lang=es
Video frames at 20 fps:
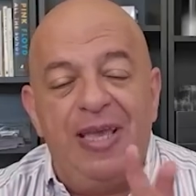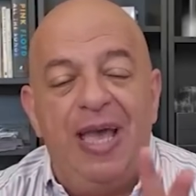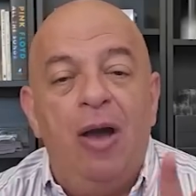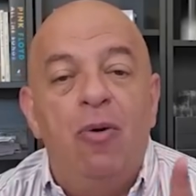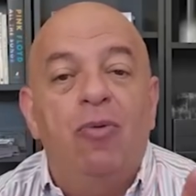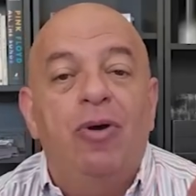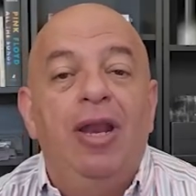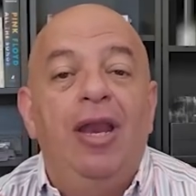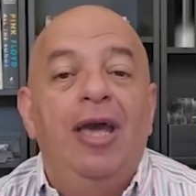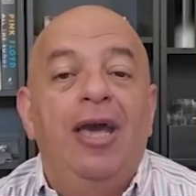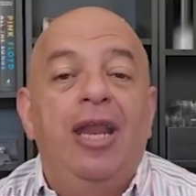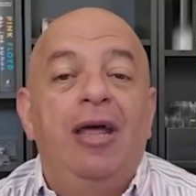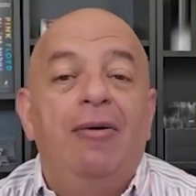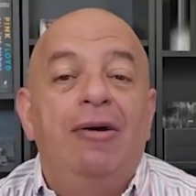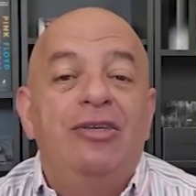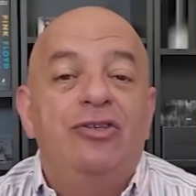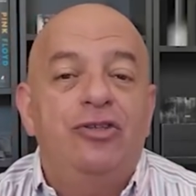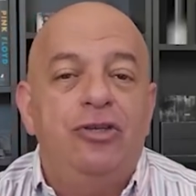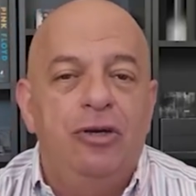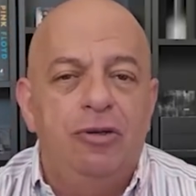aunque la
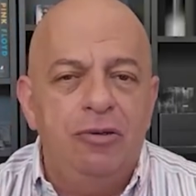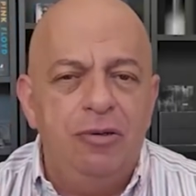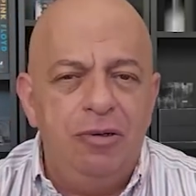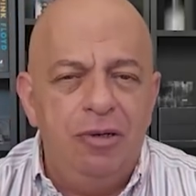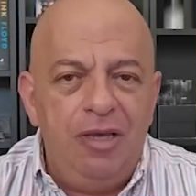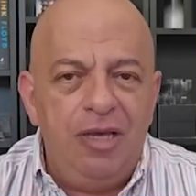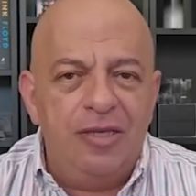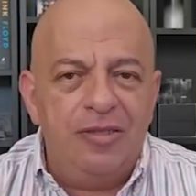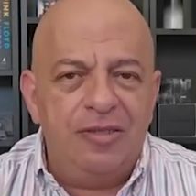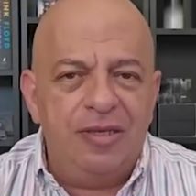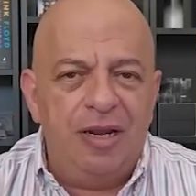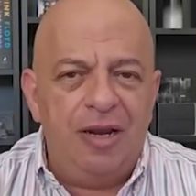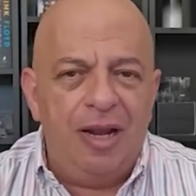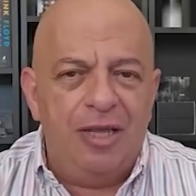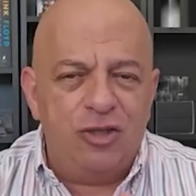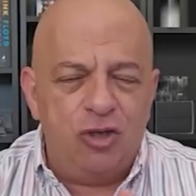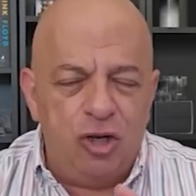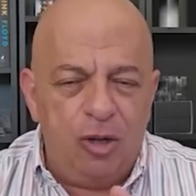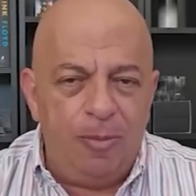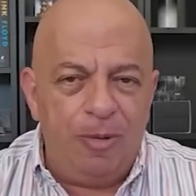grabación es en la
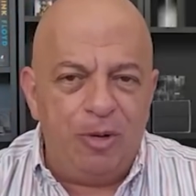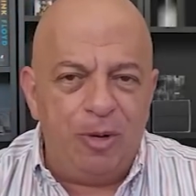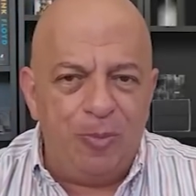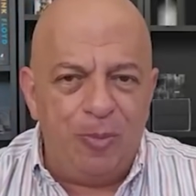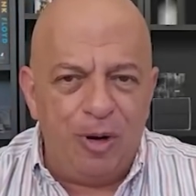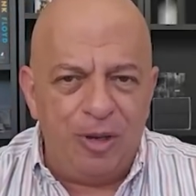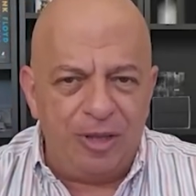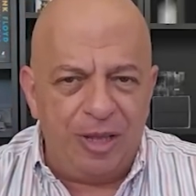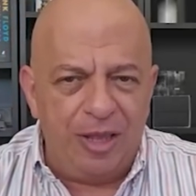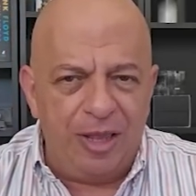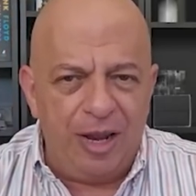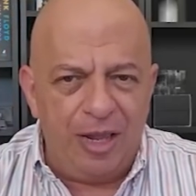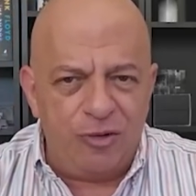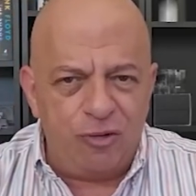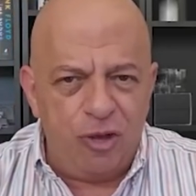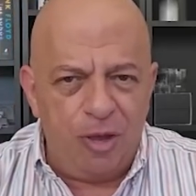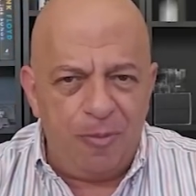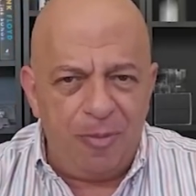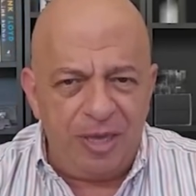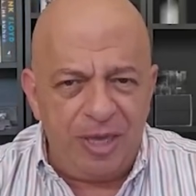zona metropolitana de la
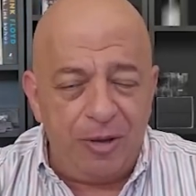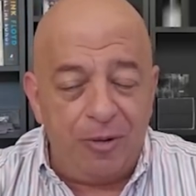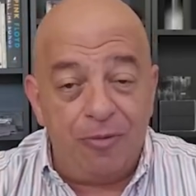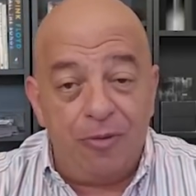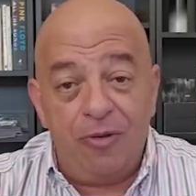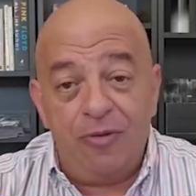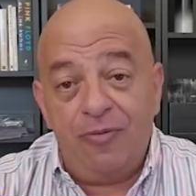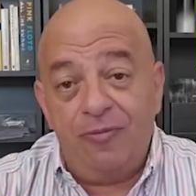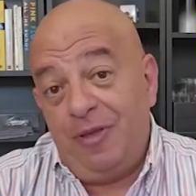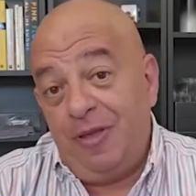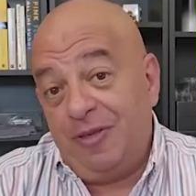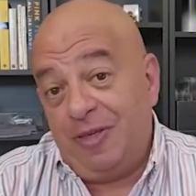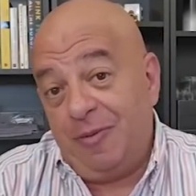Ciudad de México, entonces tienes